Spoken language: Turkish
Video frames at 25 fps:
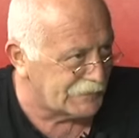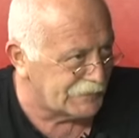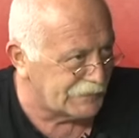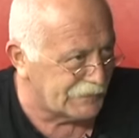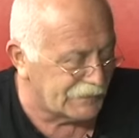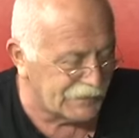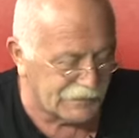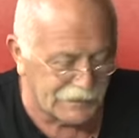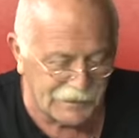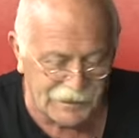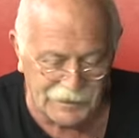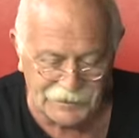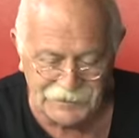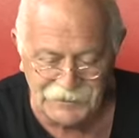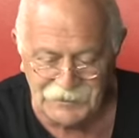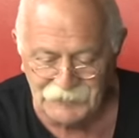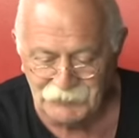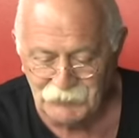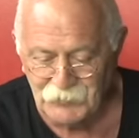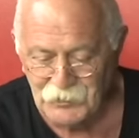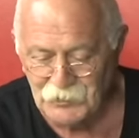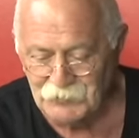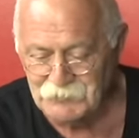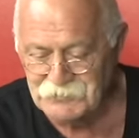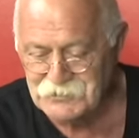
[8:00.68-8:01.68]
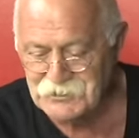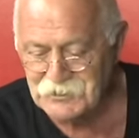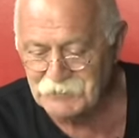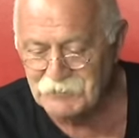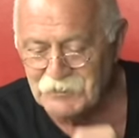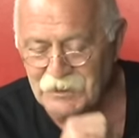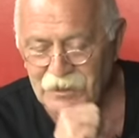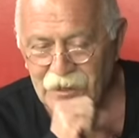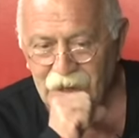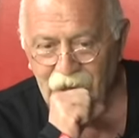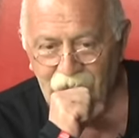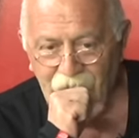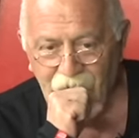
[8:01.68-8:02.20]
Doğru. yani yetmiyormuş
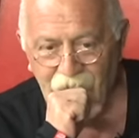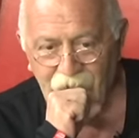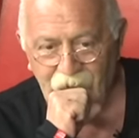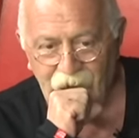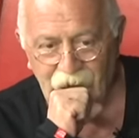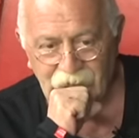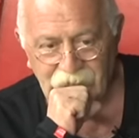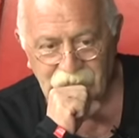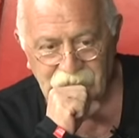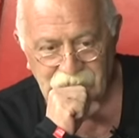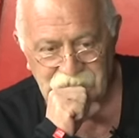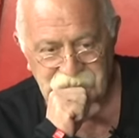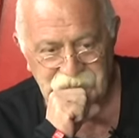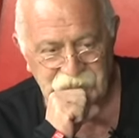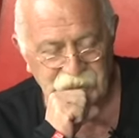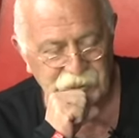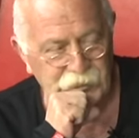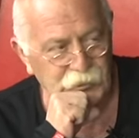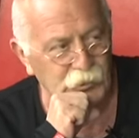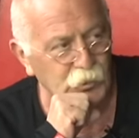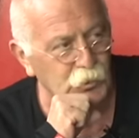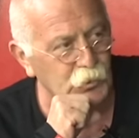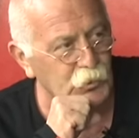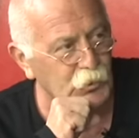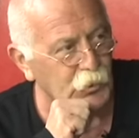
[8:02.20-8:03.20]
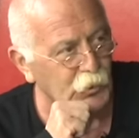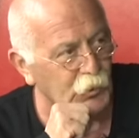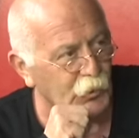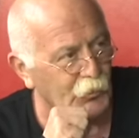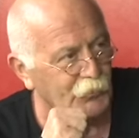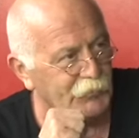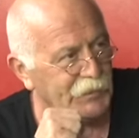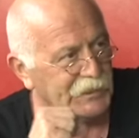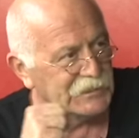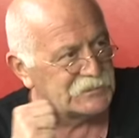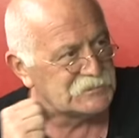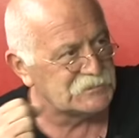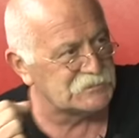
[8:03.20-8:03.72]
gibi. Anayasayı, hukuku,
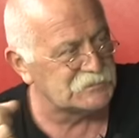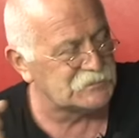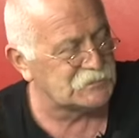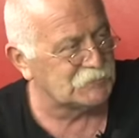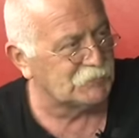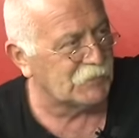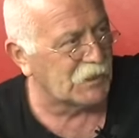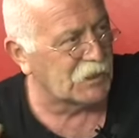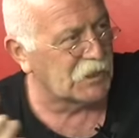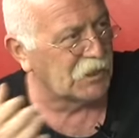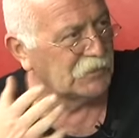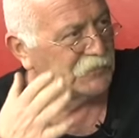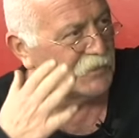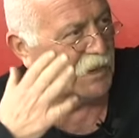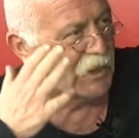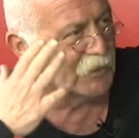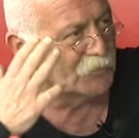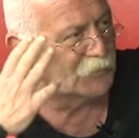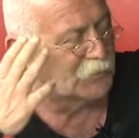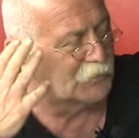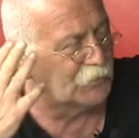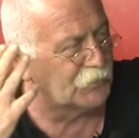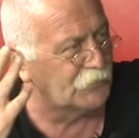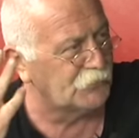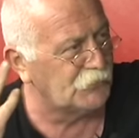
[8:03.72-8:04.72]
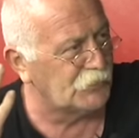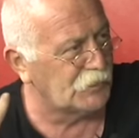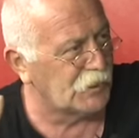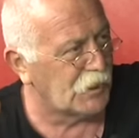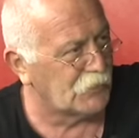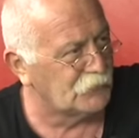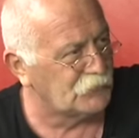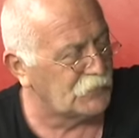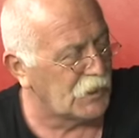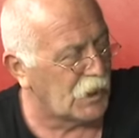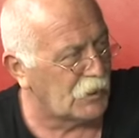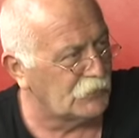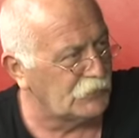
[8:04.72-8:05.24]
meclisi, bakanlar kurulu
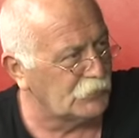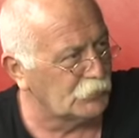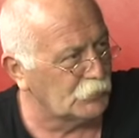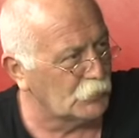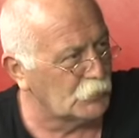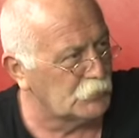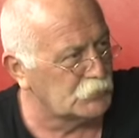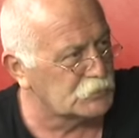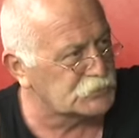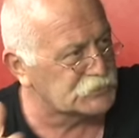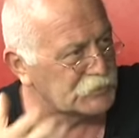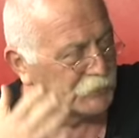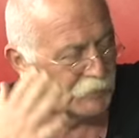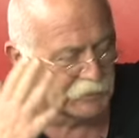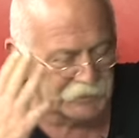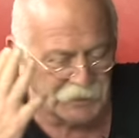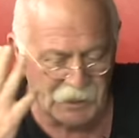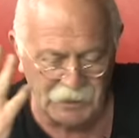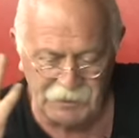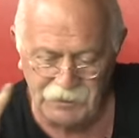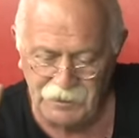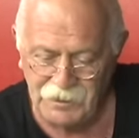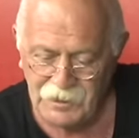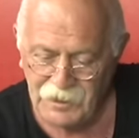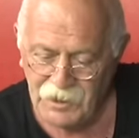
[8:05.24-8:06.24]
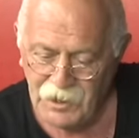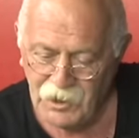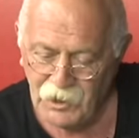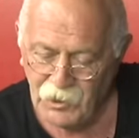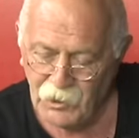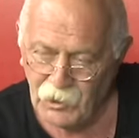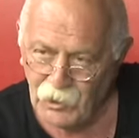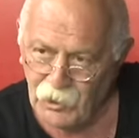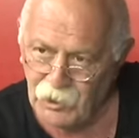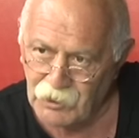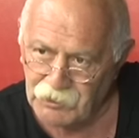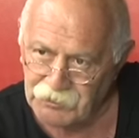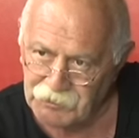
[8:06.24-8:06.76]
falan filan umursamadan
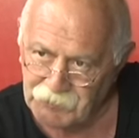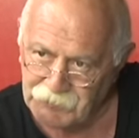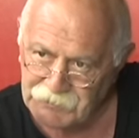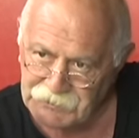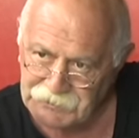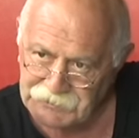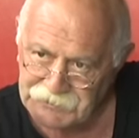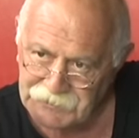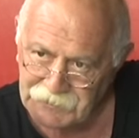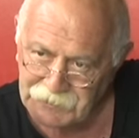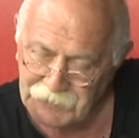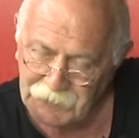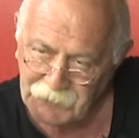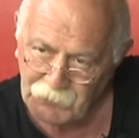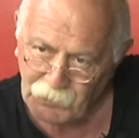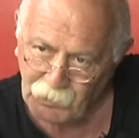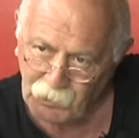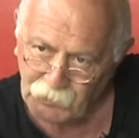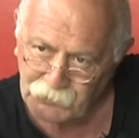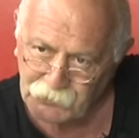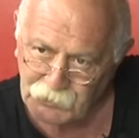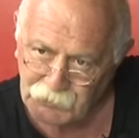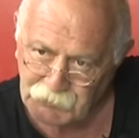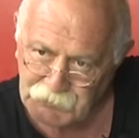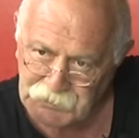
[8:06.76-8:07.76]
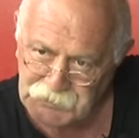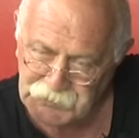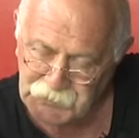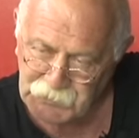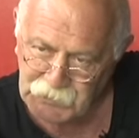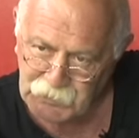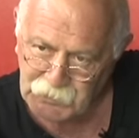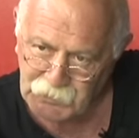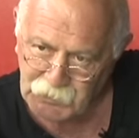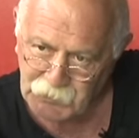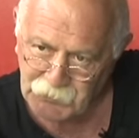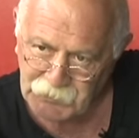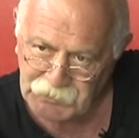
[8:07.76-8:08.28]
orada bir oturmuş
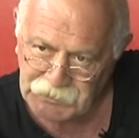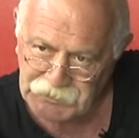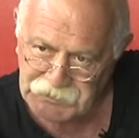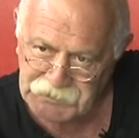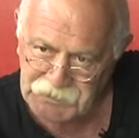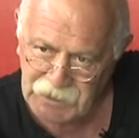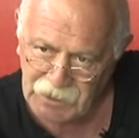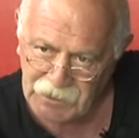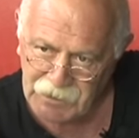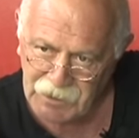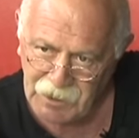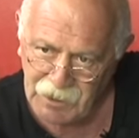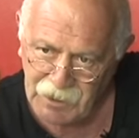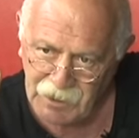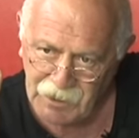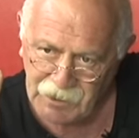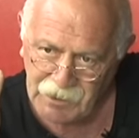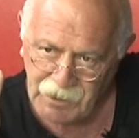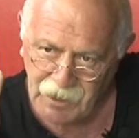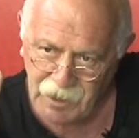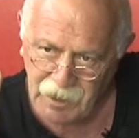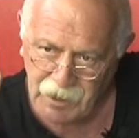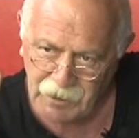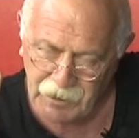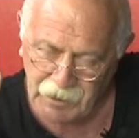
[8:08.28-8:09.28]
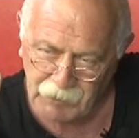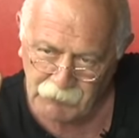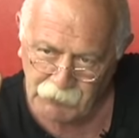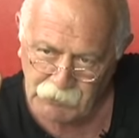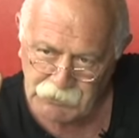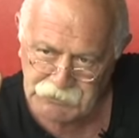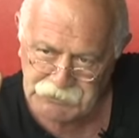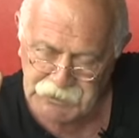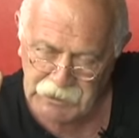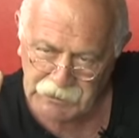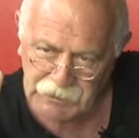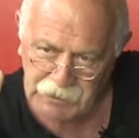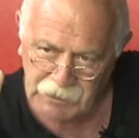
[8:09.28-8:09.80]
bir grup insan kararname
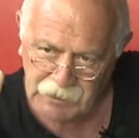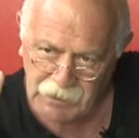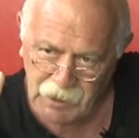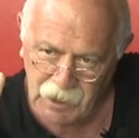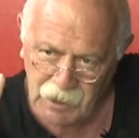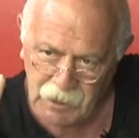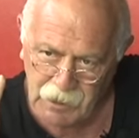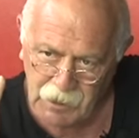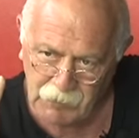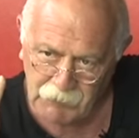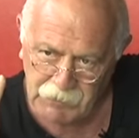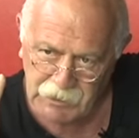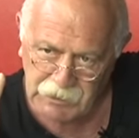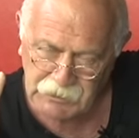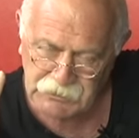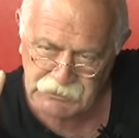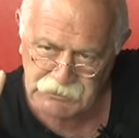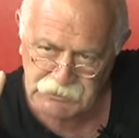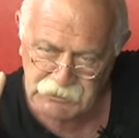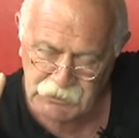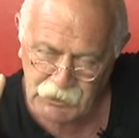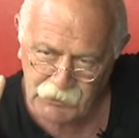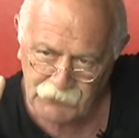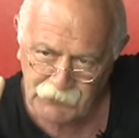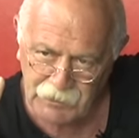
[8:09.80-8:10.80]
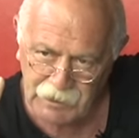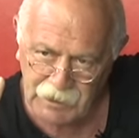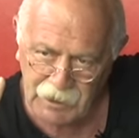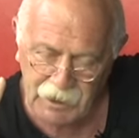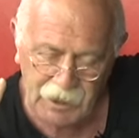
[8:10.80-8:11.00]
üzerine kararname yazıyor ve